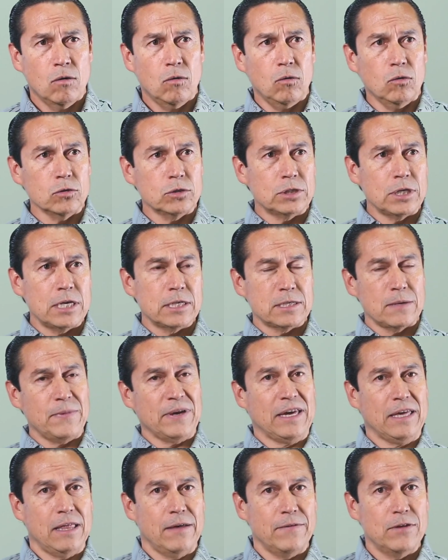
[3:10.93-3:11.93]
Oh, sí, se
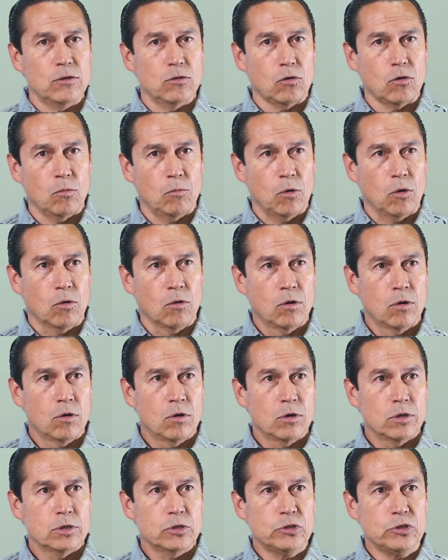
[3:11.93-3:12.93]
me queda viendo como,
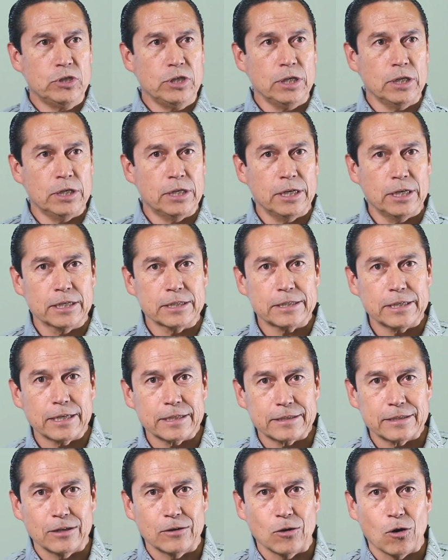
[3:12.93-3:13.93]
ching, ¿quién es
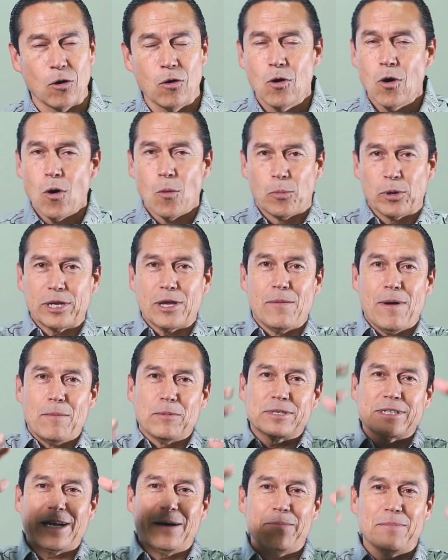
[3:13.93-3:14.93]
este? No, porque
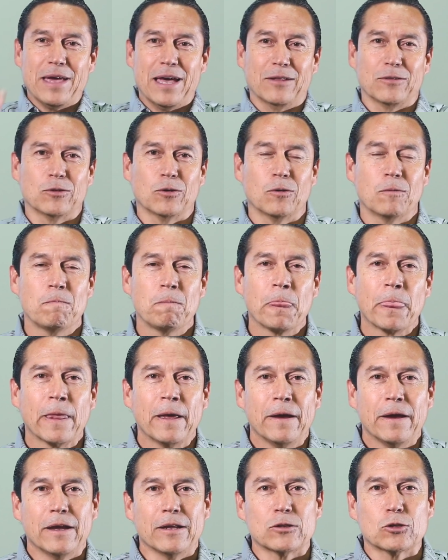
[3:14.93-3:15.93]
vamos cambiando.
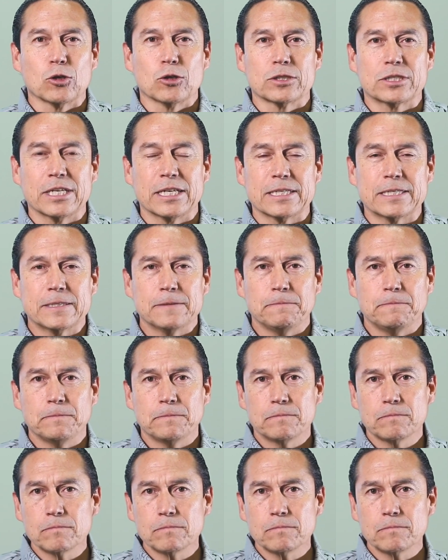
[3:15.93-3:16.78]
Entonces,